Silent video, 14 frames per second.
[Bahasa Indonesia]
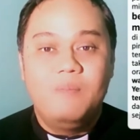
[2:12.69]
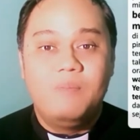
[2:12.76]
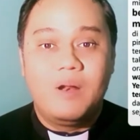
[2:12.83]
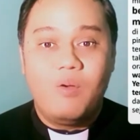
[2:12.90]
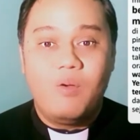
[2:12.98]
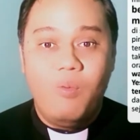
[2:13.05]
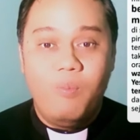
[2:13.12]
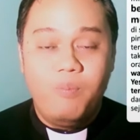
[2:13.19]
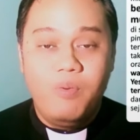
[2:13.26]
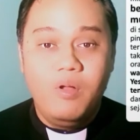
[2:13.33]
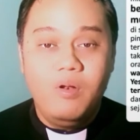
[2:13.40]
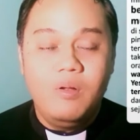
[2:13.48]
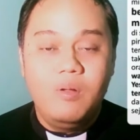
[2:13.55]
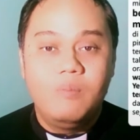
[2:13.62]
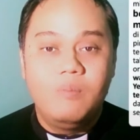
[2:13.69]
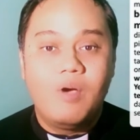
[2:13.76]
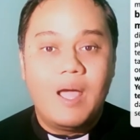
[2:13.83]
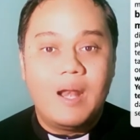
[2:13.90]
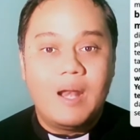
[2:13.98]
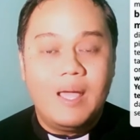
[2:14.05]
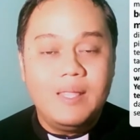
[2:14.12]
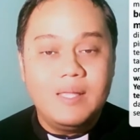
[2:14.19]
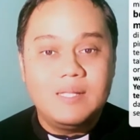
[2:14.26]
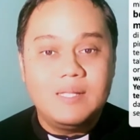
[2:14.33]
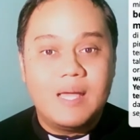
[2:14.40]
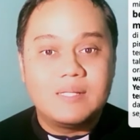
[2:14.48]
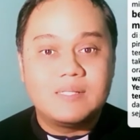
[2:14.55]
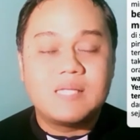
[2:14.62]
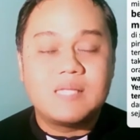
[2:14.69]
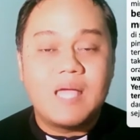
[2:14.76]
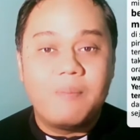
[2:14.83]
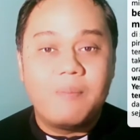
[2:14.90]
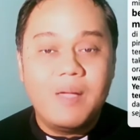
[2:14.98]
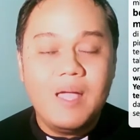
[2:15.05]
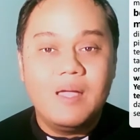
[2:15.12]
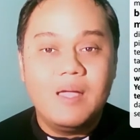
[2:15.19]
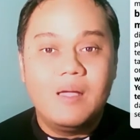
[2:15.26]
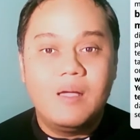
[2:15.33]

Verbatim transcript: Berkumpul bukan hanya dengan sesama